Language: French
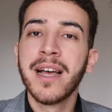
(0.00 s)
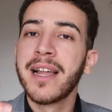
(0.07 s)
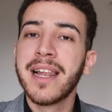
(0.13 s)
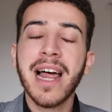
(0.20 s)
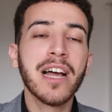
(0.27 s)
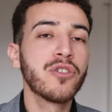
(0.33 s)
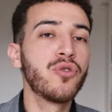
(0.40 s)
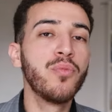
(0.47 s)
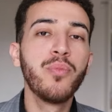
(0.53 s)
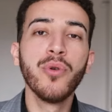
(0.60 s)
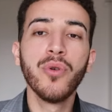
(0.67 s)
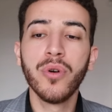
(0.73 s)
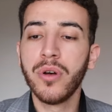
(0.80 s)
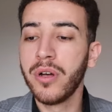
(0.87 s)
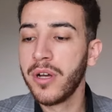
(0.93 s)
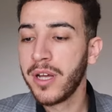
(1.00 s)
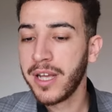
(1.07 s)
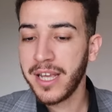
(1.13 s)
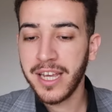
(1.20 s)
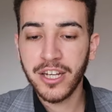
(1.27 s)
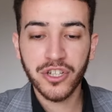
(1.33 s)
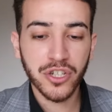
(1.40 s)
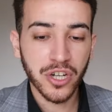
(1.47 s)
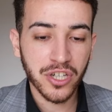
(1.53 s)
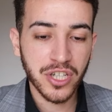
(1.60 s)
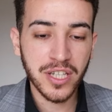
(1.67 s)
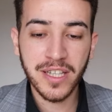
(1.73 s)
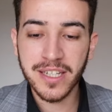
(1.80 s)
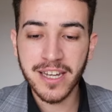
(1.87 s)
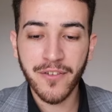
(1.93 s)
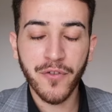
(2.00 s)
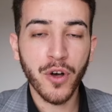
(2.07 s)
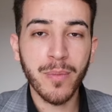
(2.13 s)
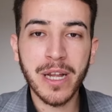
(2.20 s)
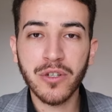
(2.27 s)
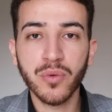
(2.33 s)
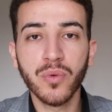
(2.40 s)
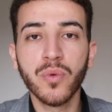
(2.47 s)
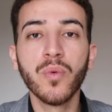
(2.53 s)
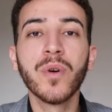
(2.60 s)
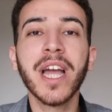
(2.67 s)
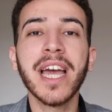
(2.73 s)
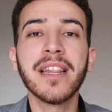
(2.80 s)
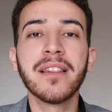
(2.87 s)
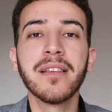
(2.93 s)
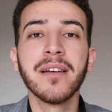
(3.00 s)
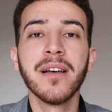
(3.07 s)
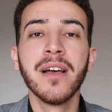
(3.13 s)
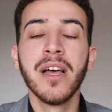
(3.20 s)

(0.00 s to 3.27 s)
Là, tu peux échanger des informations concrètes.